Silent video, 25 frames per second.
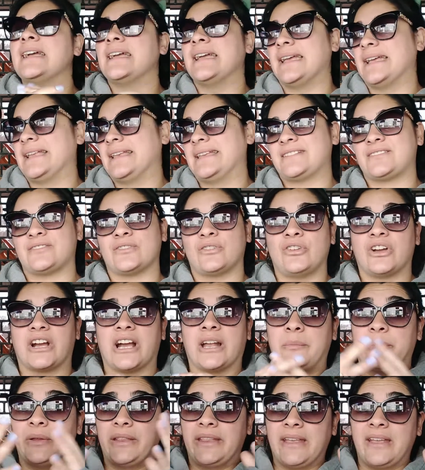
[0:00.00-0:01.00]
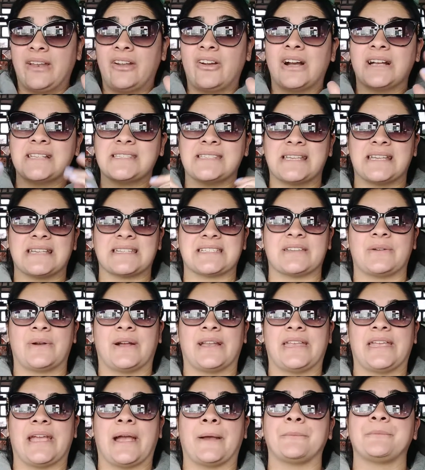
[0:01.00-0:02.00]
Él es solo carpintero, así que
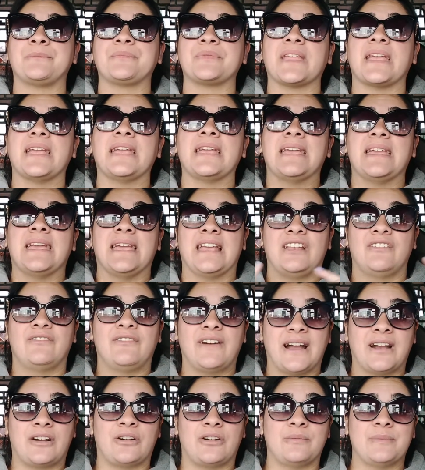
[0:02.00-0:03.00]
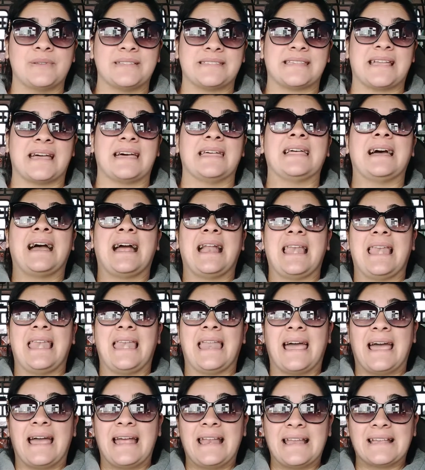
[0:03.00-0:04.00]
llevaría el bajo mesada,
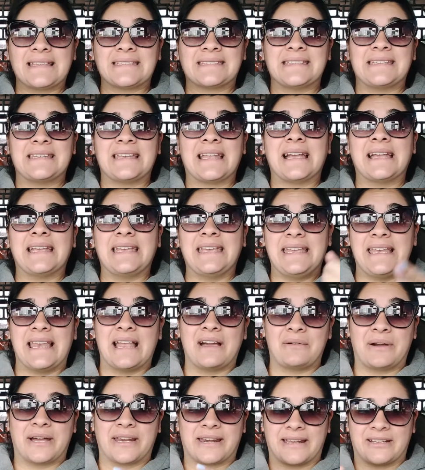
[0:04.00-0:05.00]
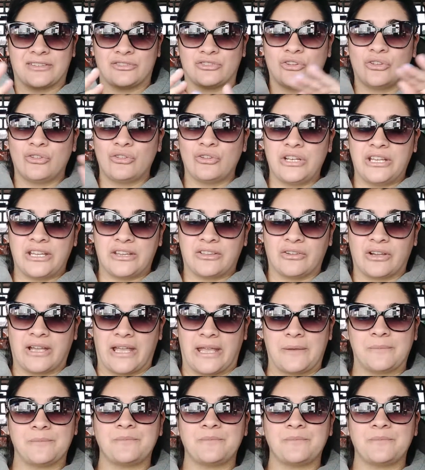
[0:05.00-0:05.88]
la alacena y la barra. Todo listo, ok.